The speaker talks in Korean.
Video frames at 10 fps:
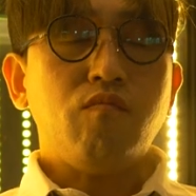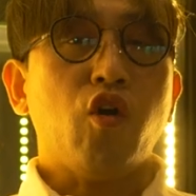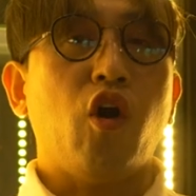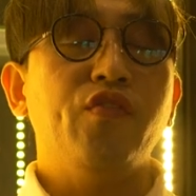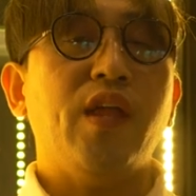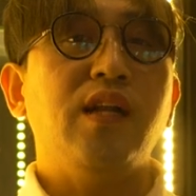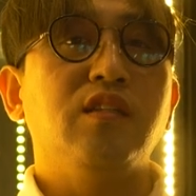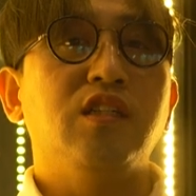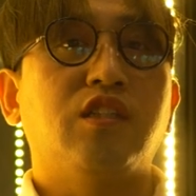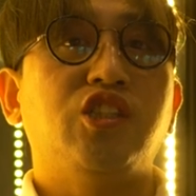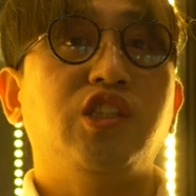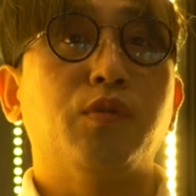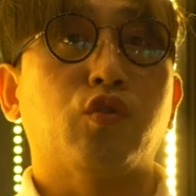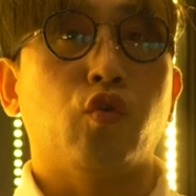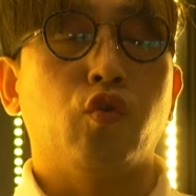건달들이 그
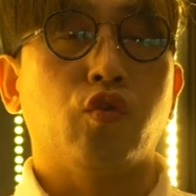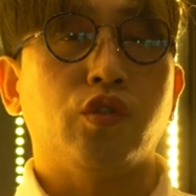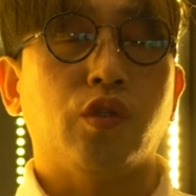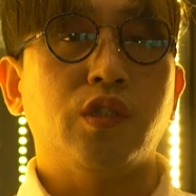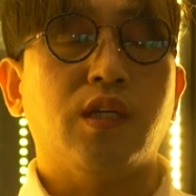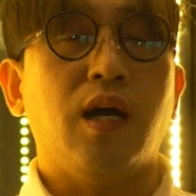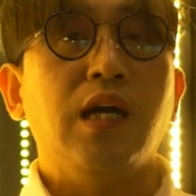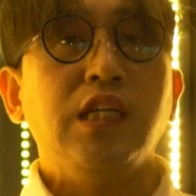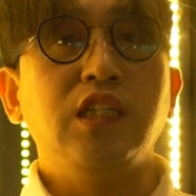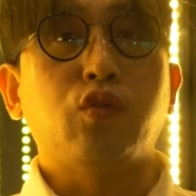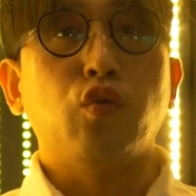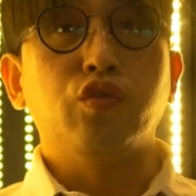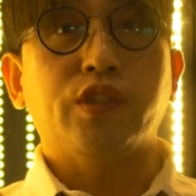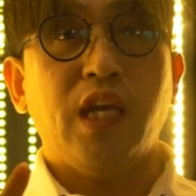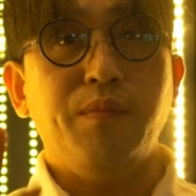집으로 들어오는 거죠. 그러니까 이
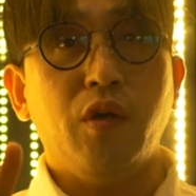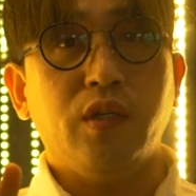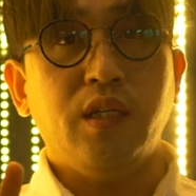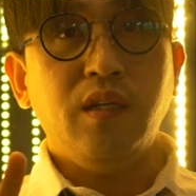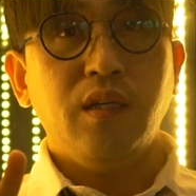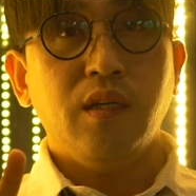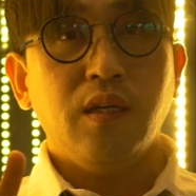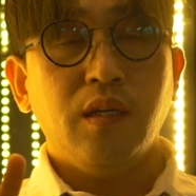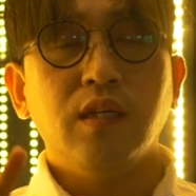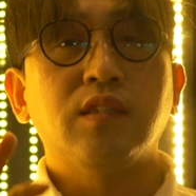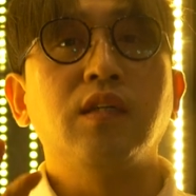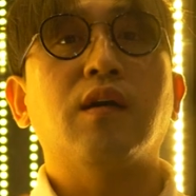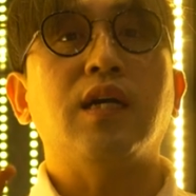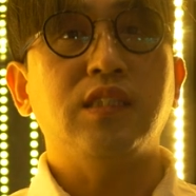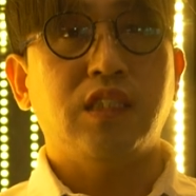도둑 세명이
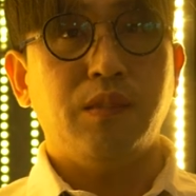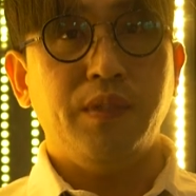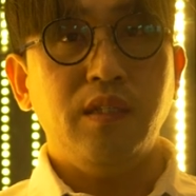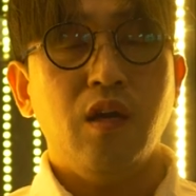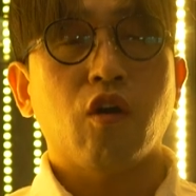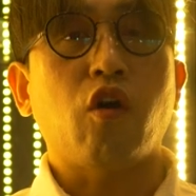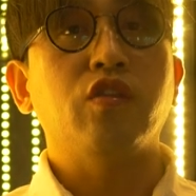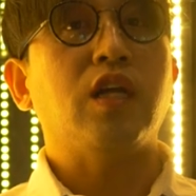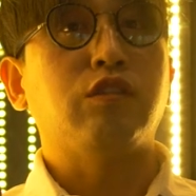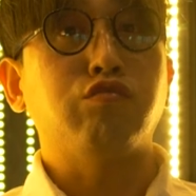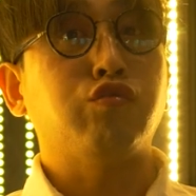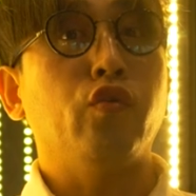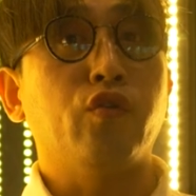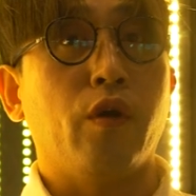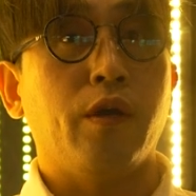들어간 집이 건달
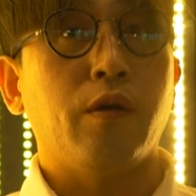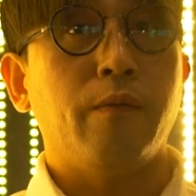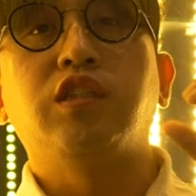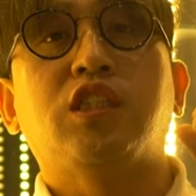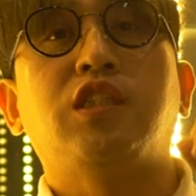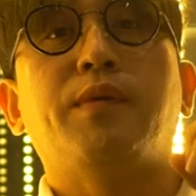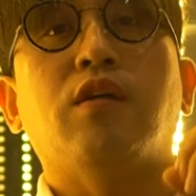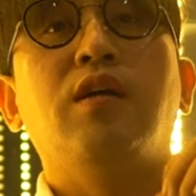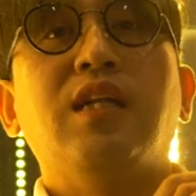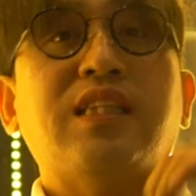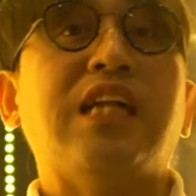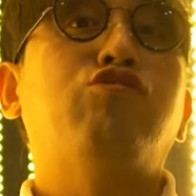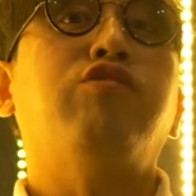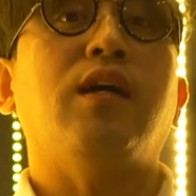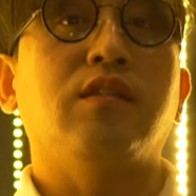숙소인 거예요. 이 집에서
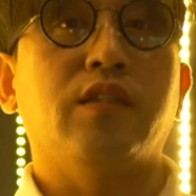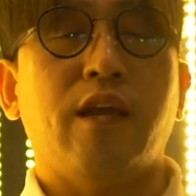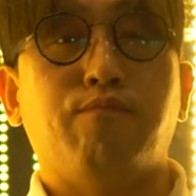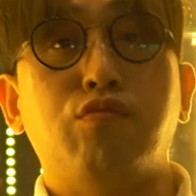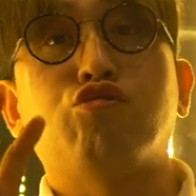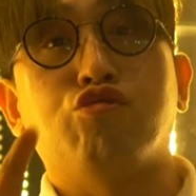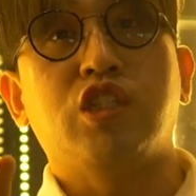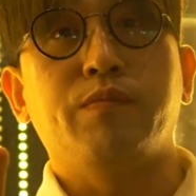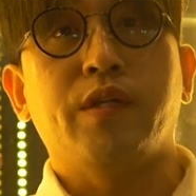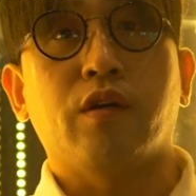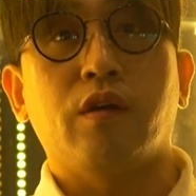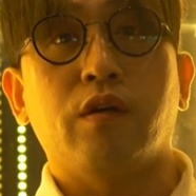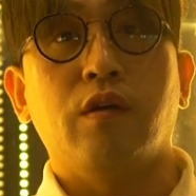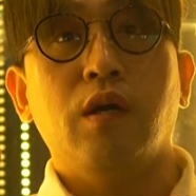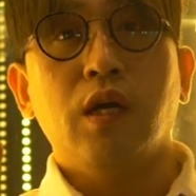탈출하는 게 플롯 중심인
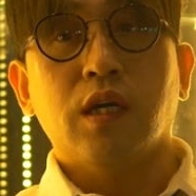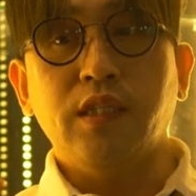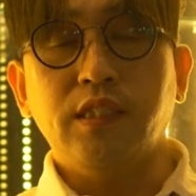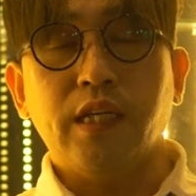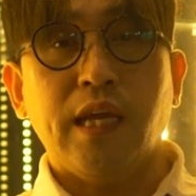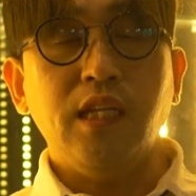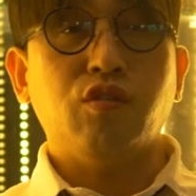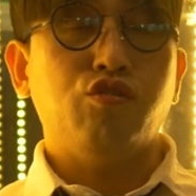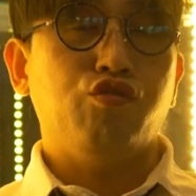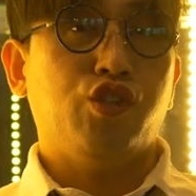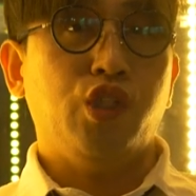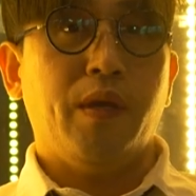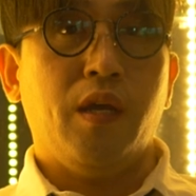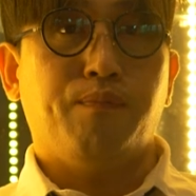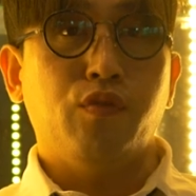거예요. 근데 이제 캐릭터
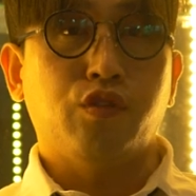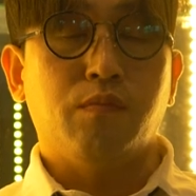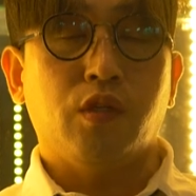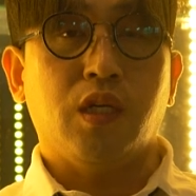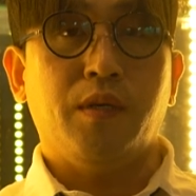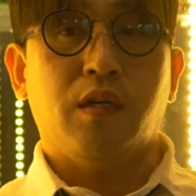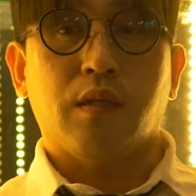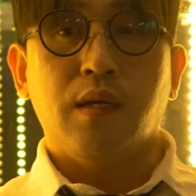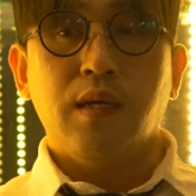중심의 플롯은 뭐냐면